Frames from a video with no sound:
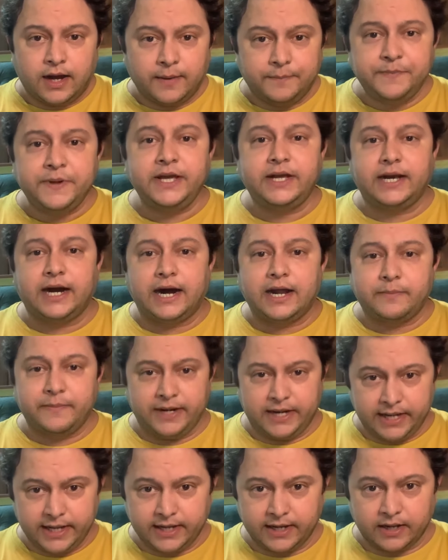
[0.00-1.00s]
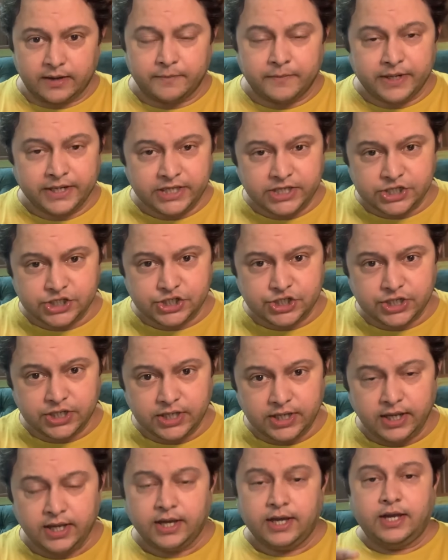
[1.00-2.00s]
अपनी कार में लेकर मनीष जी
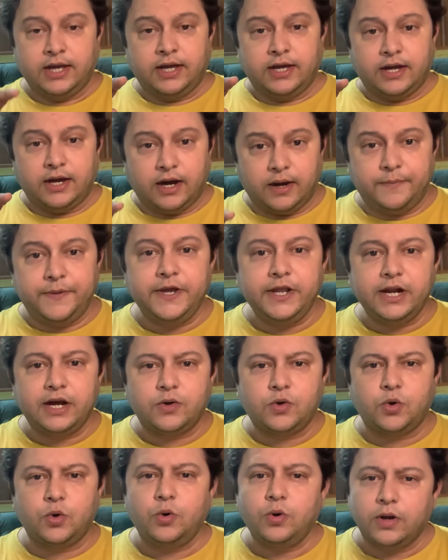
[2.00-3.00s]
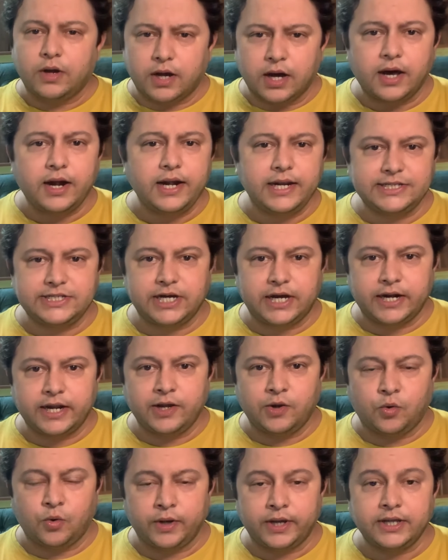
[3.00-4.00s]
अभीरा को घर ले जा
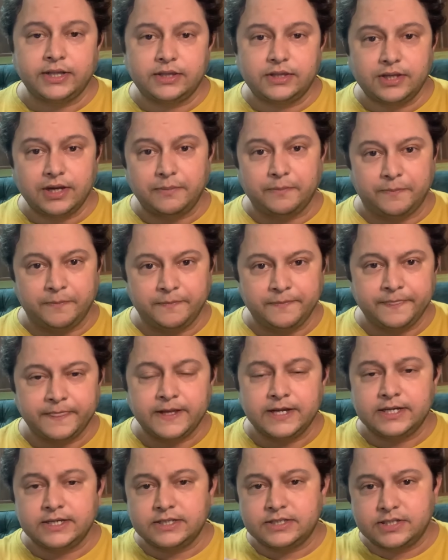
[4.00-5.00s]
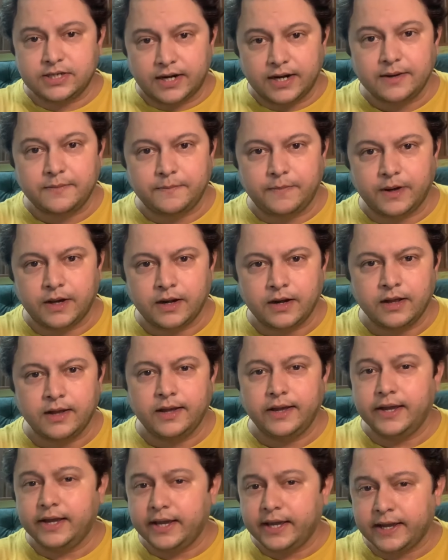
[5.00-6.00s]
रहे होंगे तब सड़क पर
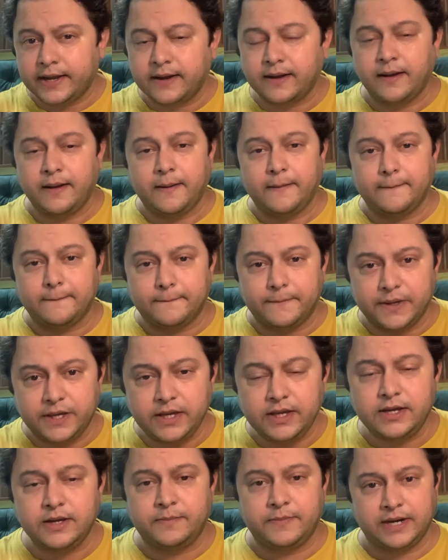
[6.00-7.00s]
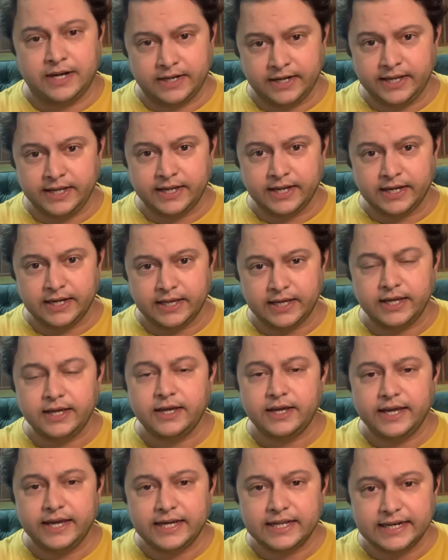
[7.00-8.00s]
एक भीख मांगने के लिए
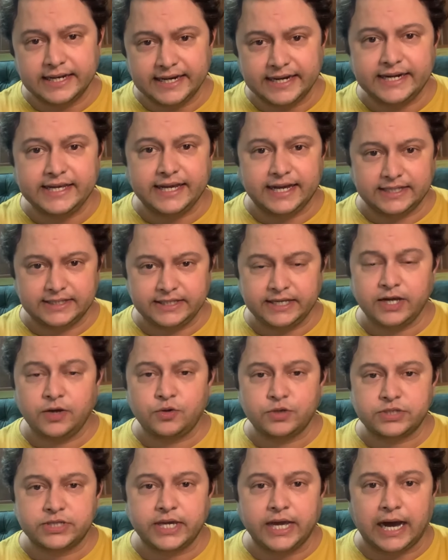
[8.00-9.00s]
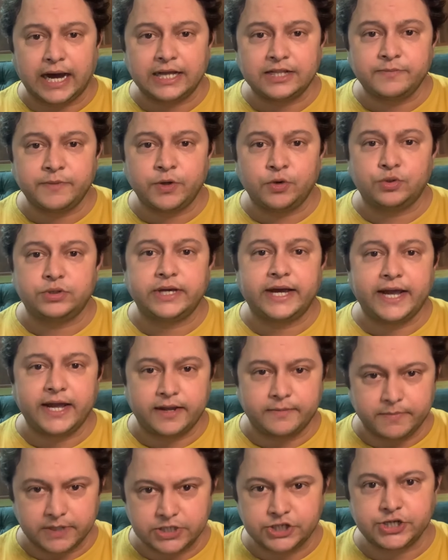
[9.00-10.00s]
एक लेडी आती है और उसके हाथ में होता है
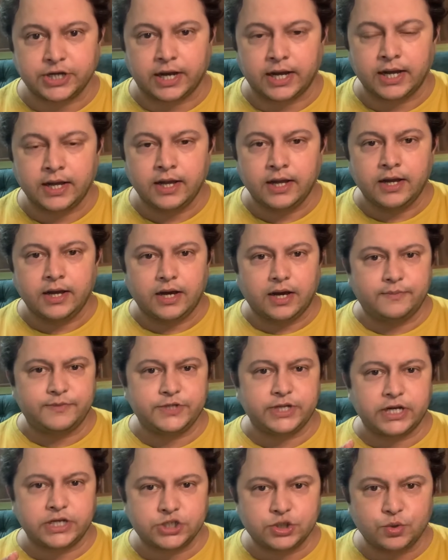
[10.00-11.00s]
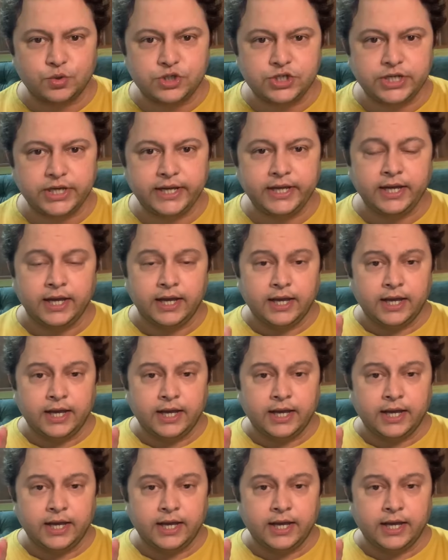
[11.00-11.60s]
एक बच्चा अब जरा सोचिए